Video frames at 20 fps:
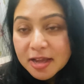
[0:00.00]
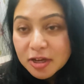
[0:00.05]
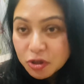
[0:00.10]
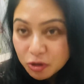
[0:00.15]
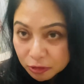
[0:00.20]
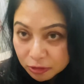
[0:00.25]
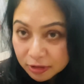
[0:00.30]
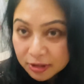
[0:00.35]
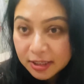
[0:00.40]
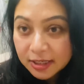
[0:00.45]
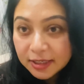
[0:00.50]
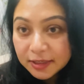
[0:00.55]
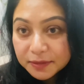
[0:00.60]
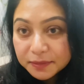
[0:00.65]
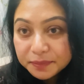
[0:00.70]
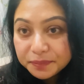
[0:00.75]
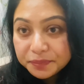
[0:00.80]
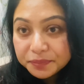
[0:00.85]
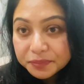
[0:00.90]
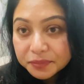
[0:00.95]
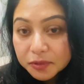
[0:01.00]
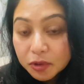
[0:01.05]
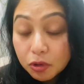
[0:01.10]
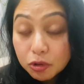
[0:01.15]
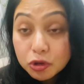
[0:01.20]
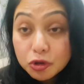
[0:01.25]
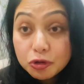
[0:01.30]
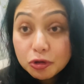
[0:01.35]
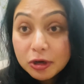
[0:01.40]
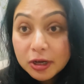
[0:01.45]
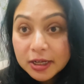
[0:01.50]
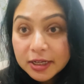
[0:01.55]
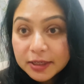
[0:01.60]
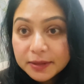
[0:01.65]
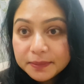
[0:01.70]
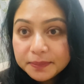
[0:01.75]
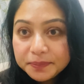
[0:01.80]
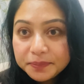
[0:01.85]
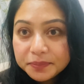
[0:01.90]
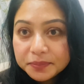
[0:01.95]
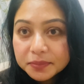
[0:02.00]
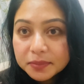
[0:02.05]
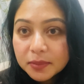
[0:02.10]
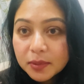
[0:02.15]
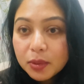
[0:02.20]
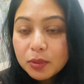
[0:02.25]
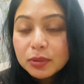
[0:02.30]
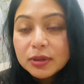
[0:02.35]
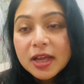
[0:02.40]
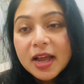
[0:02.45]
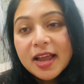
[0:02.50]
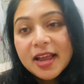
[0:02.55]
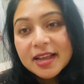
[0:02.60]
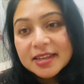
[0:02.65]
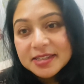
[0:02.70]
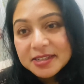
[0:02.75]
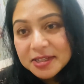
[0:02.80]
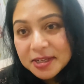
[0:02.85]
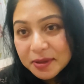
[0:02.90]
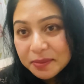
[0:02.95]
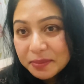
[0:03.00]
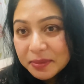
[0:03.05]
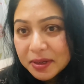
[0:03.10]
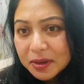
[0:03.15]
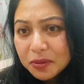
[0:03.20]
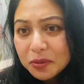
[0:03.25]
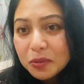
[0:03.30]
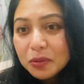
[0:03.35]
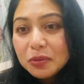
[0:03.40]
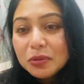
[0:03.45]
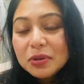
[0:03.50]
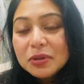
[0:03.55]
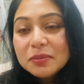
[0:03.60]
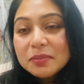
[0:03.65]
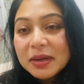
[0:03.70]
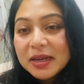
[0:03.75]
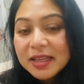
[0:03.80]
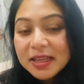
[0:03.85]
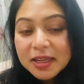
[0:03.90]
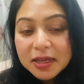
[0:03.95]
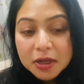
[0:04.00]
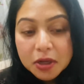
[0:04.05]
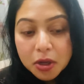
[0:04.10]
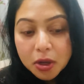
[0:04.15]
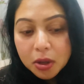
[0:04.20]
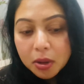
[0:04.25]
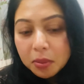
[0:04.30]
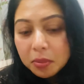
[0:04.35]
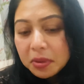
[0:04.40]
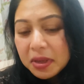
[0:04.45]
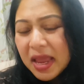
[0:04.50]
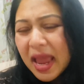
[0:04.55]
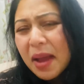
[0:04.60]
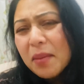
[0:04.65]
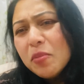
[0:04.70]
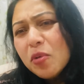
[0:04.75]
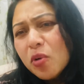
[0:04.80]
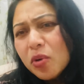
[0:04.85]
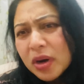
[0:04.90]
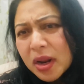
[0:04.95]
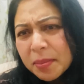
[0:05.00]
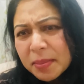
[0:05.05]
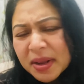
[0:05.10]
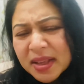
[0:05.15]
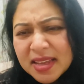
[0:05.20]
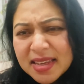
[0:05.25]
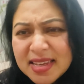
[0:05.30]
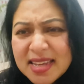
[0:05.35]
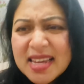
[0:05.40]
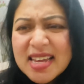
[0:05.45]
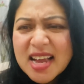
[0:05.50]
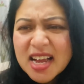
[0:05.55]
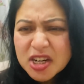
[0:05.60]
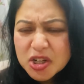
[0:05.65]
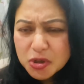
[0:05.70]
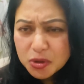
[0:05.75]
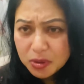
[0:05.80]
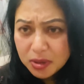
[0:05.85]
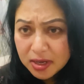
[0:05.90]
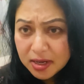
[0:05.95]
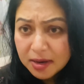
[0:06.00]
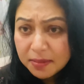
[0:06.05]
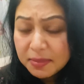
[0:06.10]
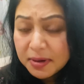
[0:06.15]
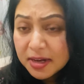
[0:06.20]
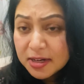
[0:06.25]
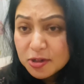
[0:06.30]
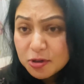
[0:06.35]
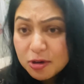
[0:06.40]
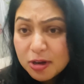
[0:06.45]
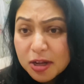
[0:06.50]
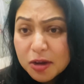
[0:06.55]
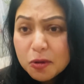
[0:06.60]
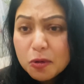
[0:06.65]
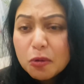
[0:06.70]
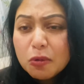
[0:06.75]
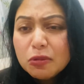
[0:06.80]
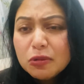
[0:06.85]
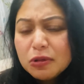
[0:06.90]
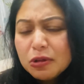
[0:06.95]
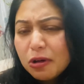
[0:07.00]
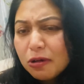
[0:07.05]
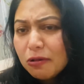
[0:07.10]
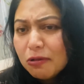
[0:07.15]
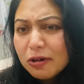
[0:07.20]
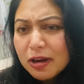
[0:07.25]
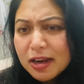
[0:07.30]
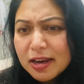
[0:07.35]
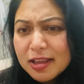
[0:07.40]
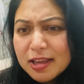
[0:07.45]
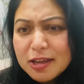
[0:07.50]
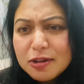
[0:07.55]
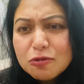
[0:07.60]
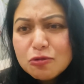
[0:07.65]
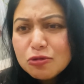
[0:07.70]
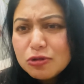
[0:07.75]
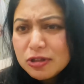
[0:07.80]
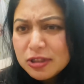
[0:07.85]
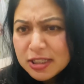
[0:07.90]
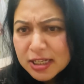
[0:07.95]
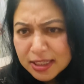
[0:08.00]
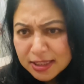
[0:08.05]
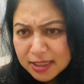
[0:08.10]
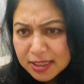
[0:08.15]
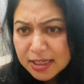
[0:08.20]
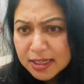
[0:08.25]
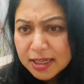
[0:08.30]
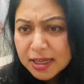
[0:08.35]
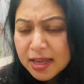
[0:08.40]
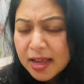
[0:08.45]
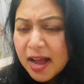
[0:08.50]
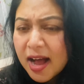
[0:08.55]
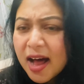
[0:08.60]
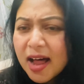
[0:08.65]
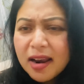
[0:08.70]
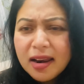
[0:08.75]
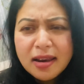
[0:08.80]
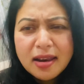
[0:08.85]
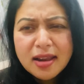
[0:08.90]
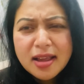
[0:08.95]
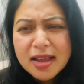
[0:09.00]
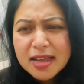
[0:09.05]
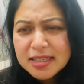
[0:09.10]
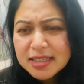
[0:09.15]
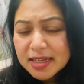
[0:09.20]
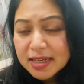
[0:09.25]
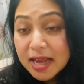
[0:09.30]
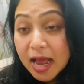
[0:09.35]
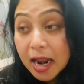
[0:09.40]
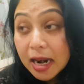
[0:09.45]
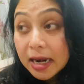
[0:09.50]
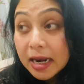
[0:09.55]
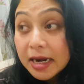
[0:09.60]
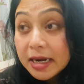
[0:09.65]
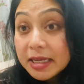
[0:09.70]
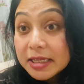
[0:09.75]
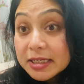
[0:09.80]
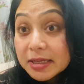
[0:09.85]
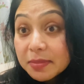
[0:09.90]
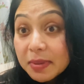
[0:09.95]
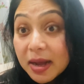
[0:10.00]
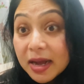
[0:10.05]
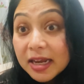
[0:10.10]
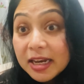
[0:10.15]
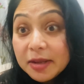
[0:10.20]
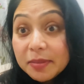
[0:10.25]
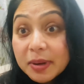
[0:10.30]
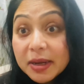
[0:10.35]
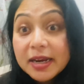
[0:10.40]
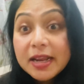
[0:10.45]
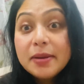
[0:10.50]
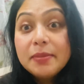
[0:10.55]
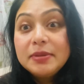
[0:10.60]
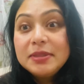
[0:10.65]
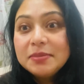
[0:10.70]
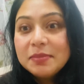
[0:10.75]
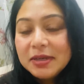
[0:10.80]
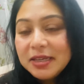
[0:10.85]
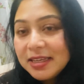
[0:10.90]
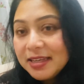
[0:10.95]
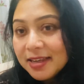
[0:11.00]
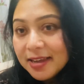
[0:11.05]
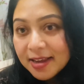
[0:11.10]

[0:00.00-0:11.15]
সত্যি কষ্ট লাগে কোথায় আসি আমরা কোন মানে কেমন আমরা কি আসলে আমরা আসলে কোন ধরনের কিউট জাতি আল্লাহ জানে আল্লাহ নিজে বাঙালি বানায় মানে